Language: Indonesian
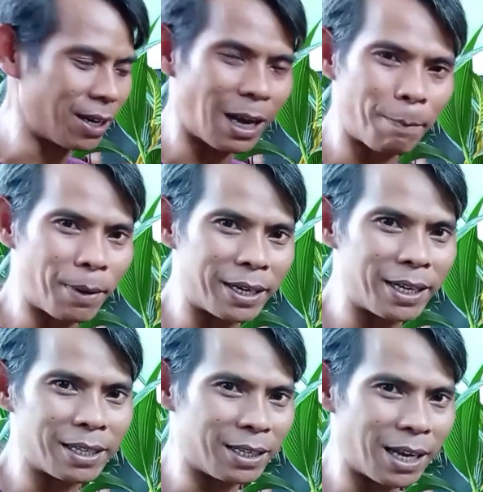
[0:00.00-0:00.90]
kelapa
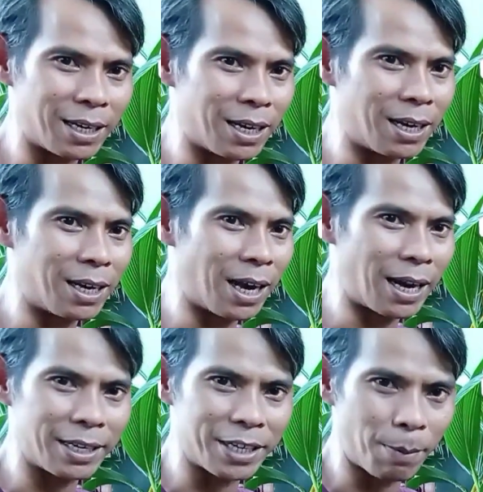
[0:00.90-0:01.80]
ini ya tidak ada
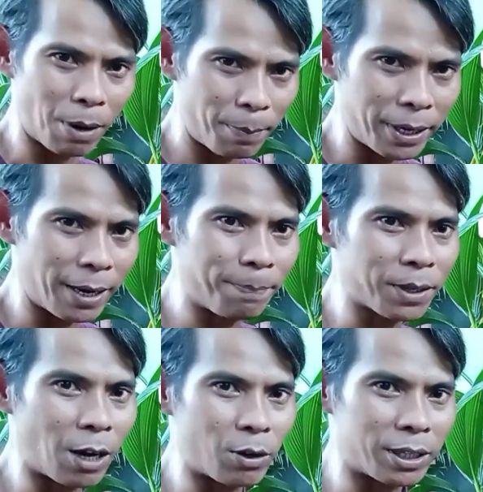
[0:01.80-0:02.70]
artinya apa apa ya
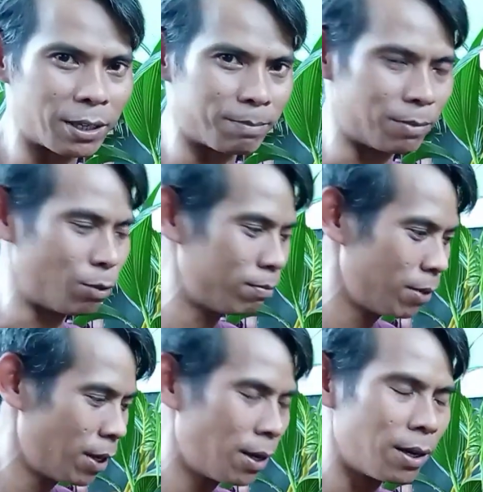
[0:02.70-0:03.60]
kalau kita belum